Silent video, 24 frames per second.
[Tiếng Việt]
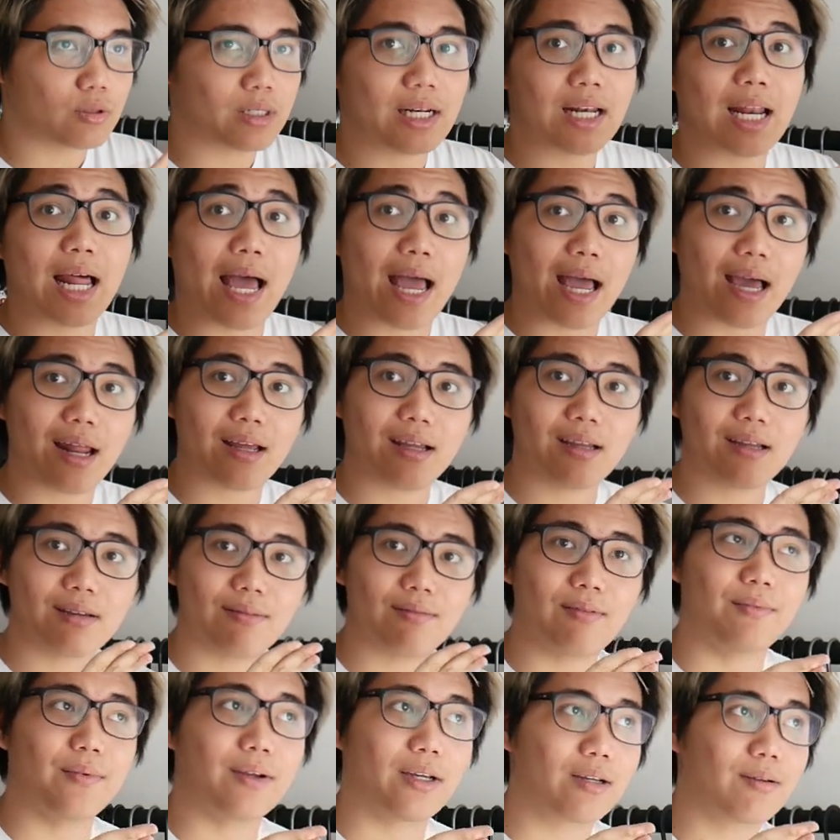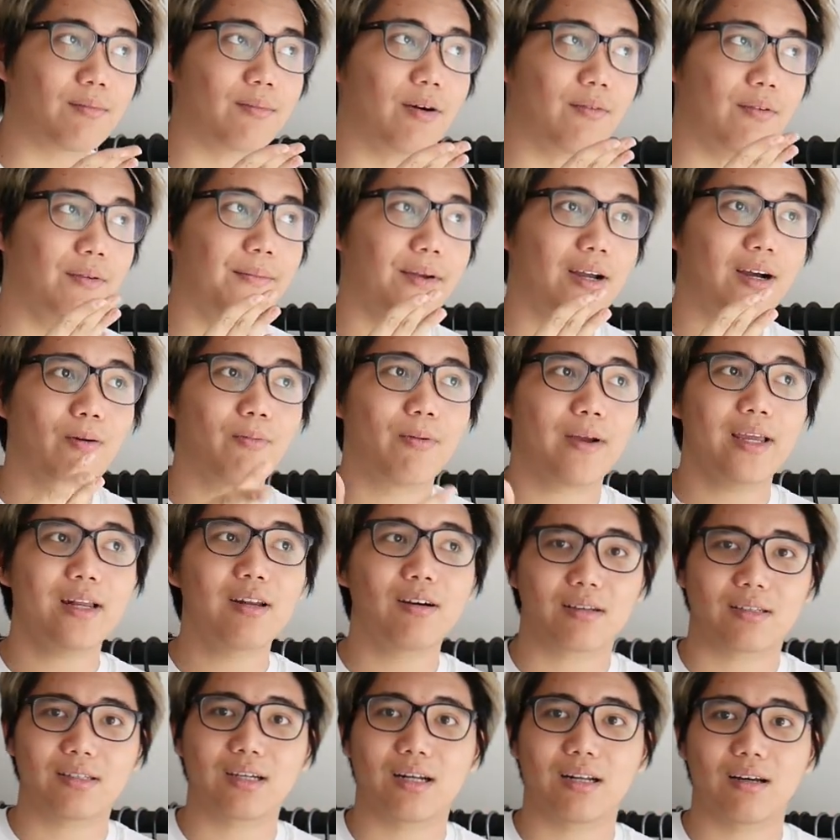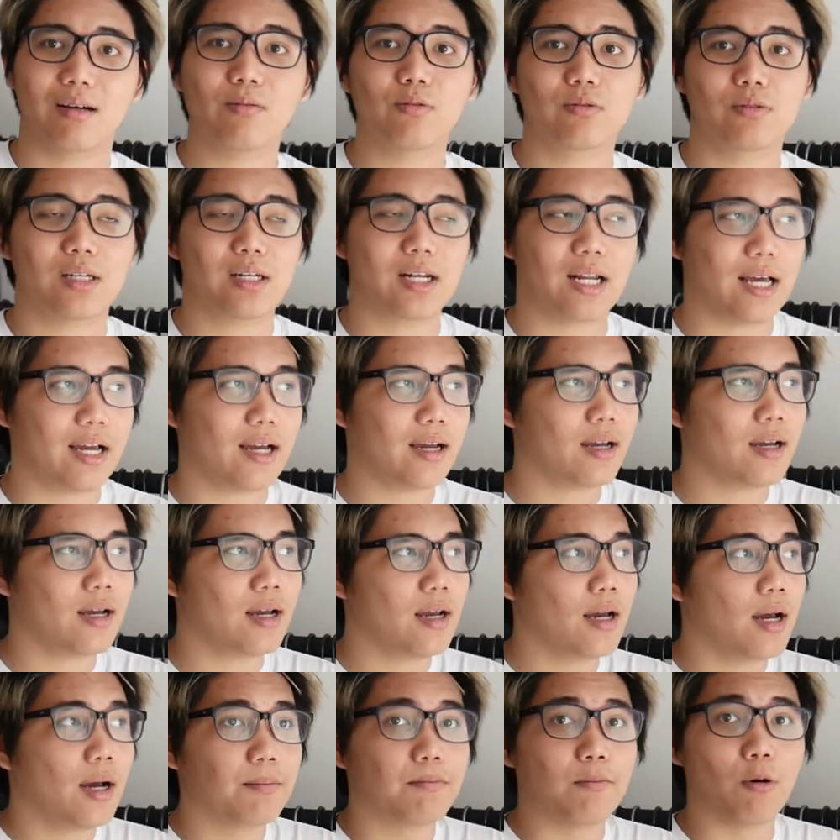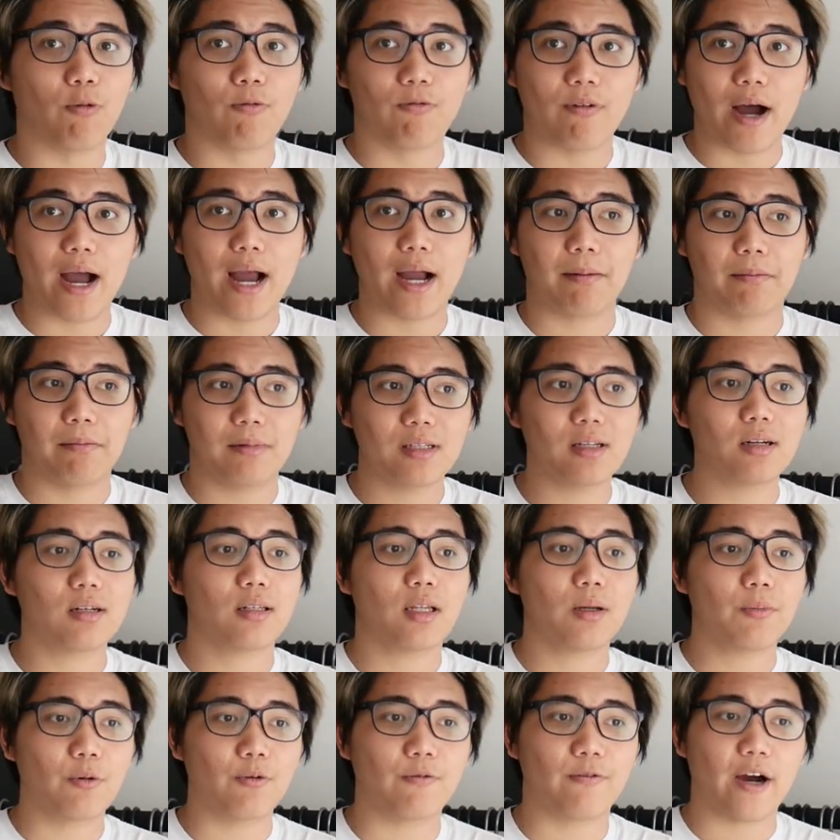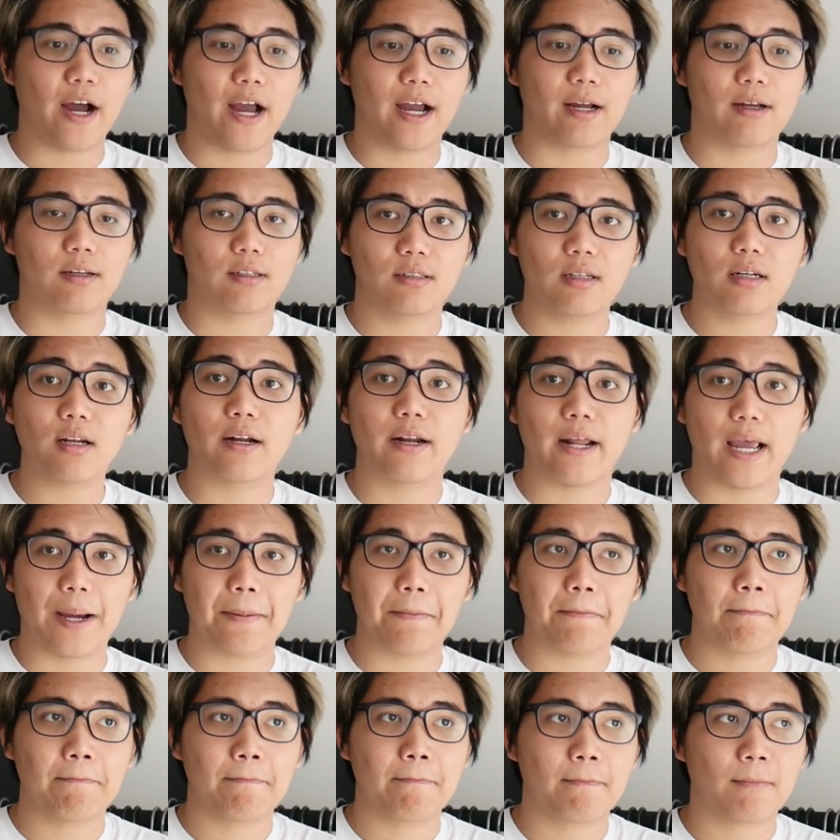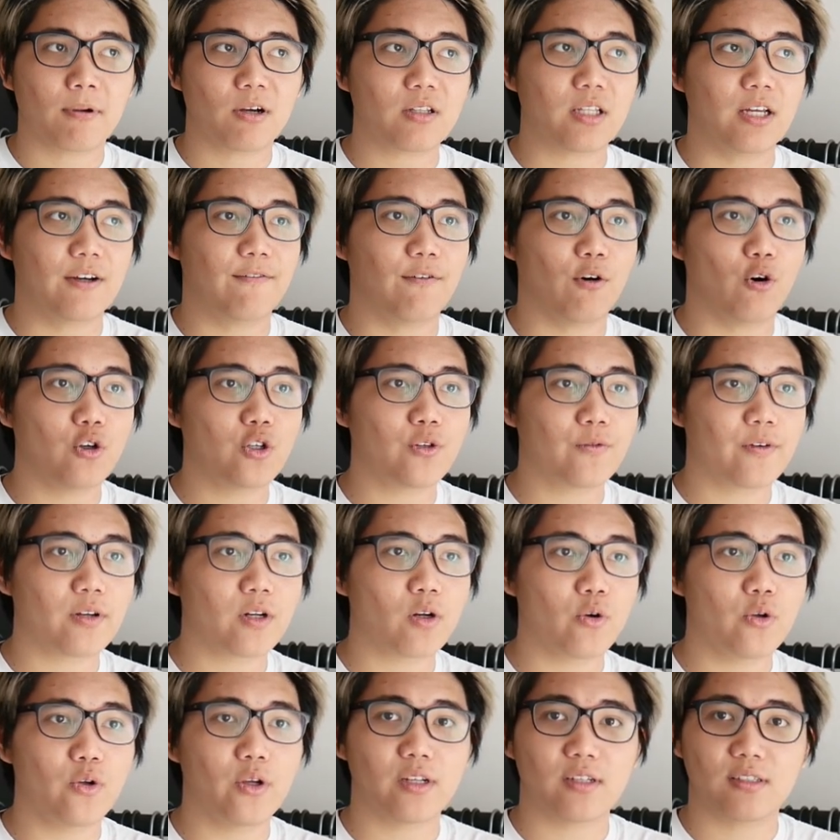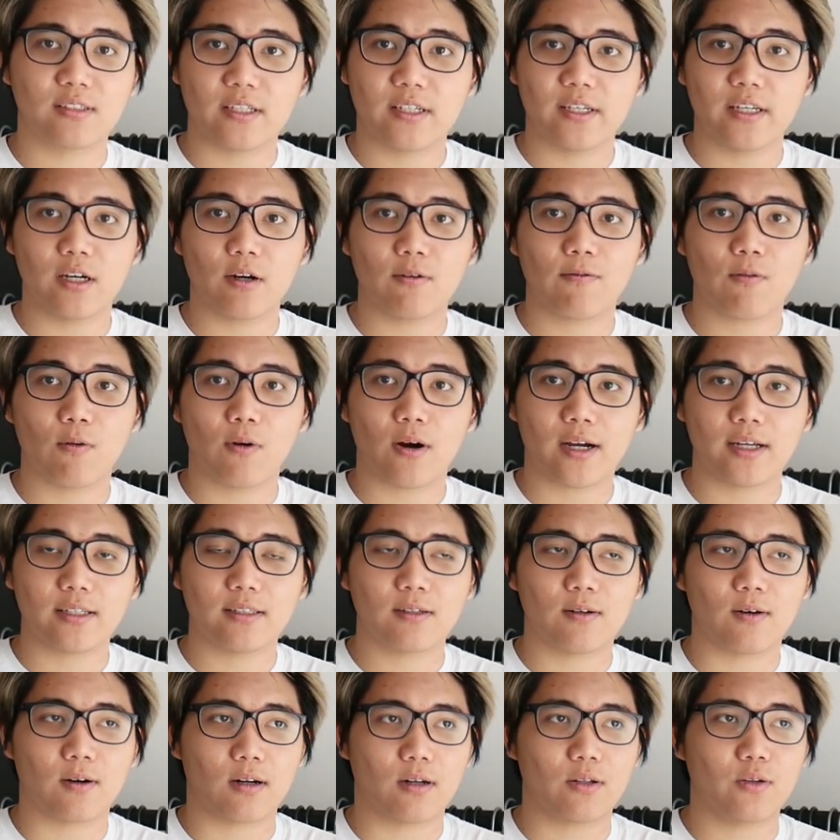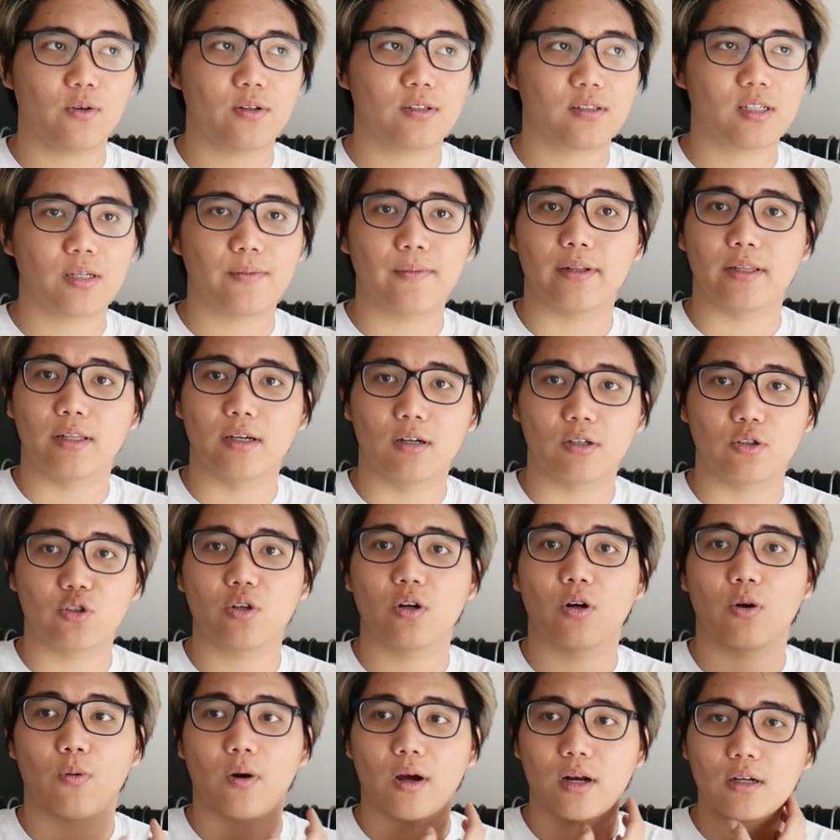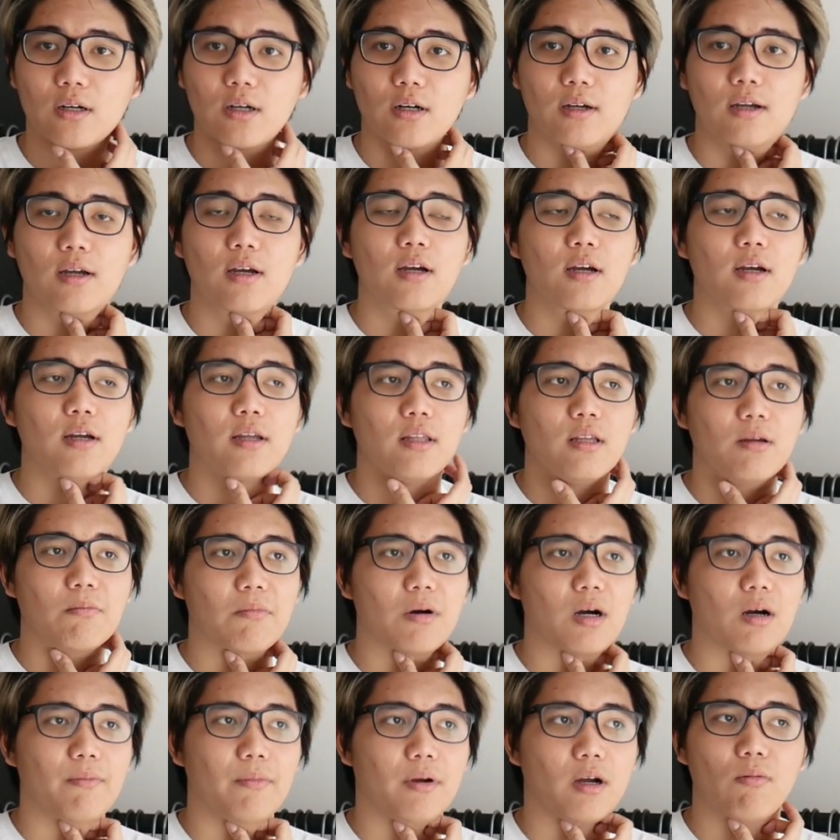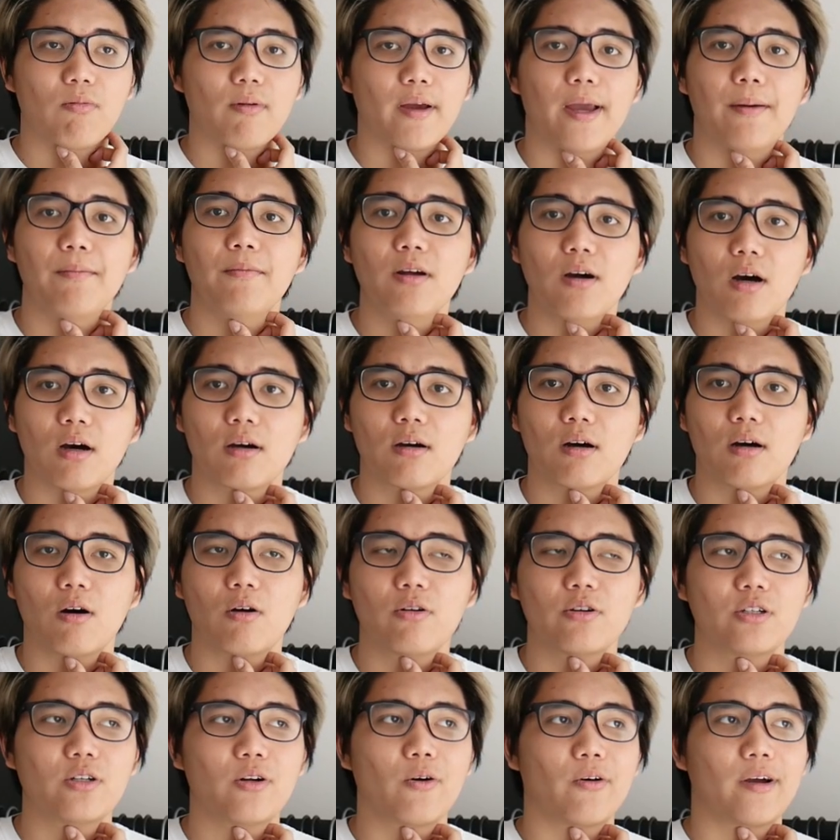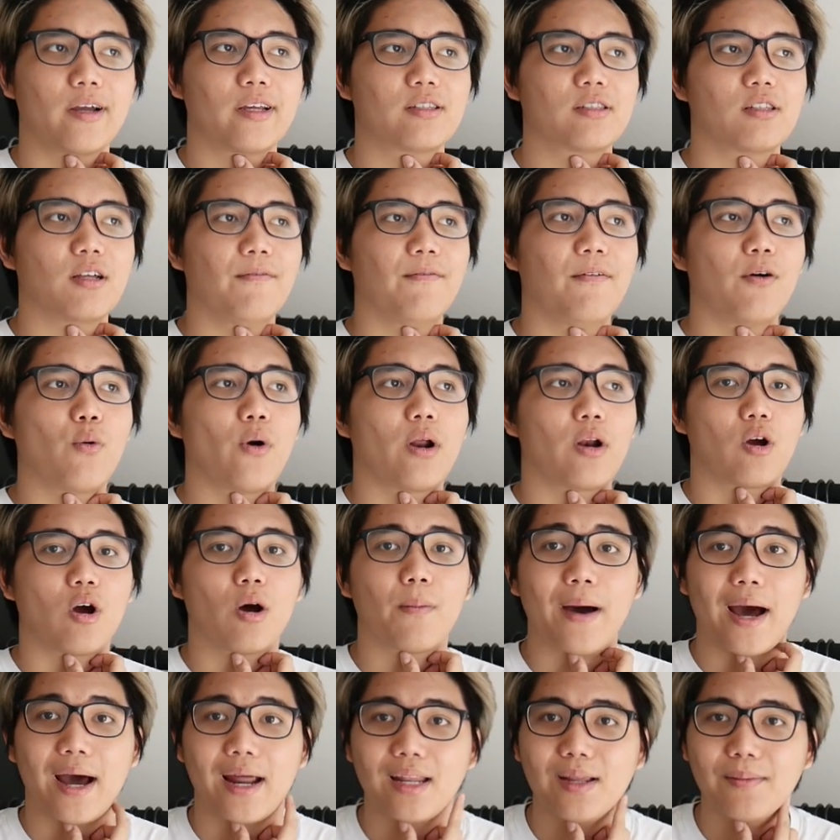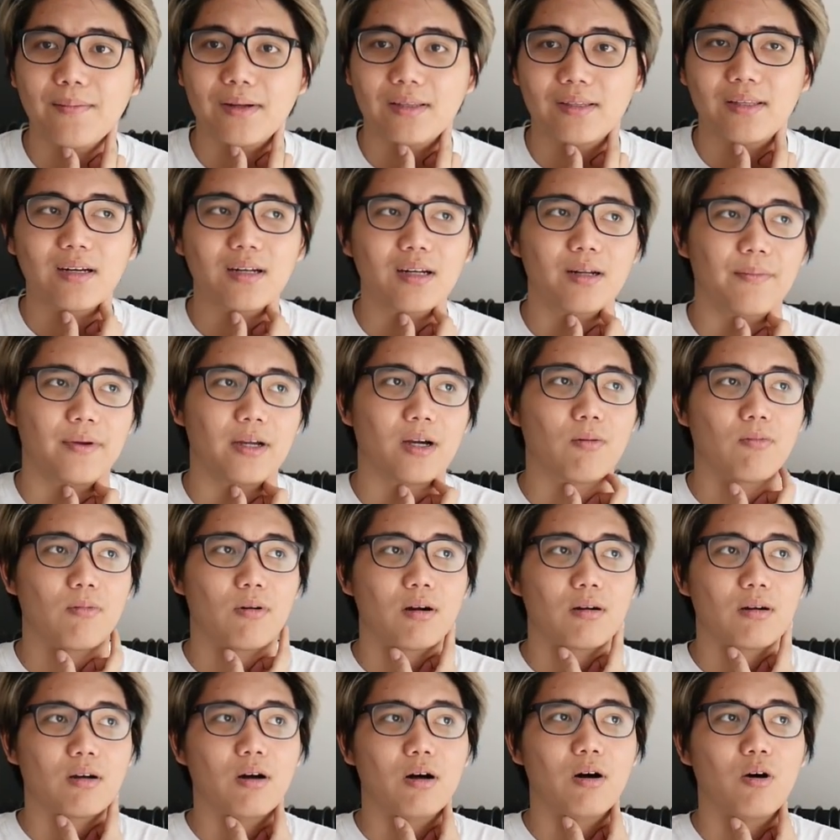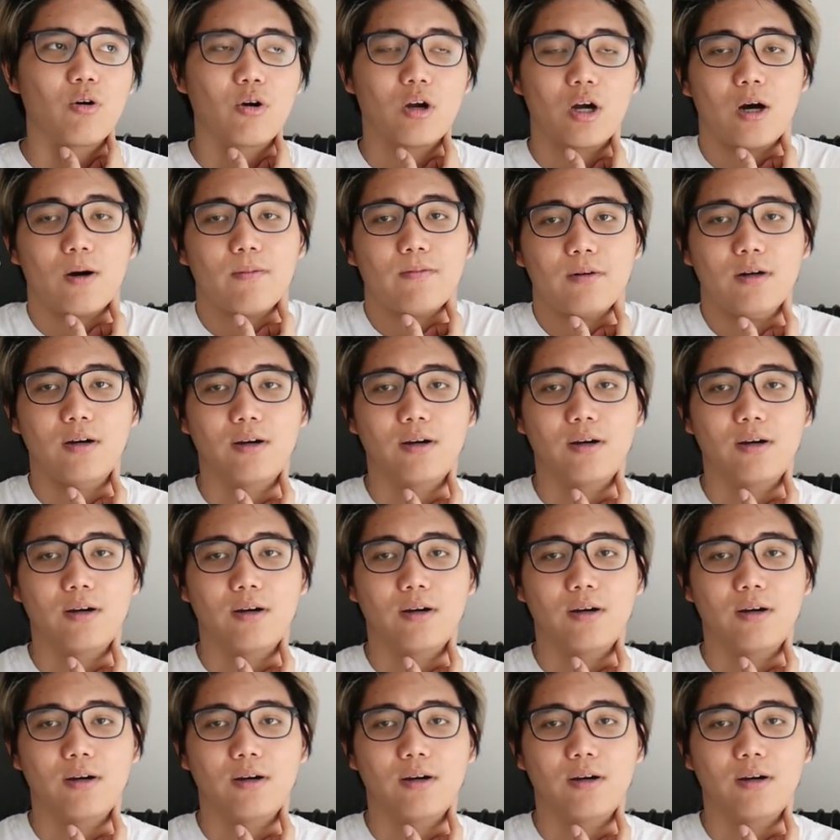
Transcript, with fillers: xanh lá ấy, mà mình, bởi vì mình không nghĩ được rằng là có màu xanh lá. Màu vàng, mình rất là thích màu vàng, rất là đẹp, có thể phối chung với đôi u en xê Off-White hoặc là u en xê bình thường trên đường quanh thôi, nhưng mà mình không kiếm được. Original Gangster vô quanh có bán nhưng mà tiếc là mình không có cơ hội cop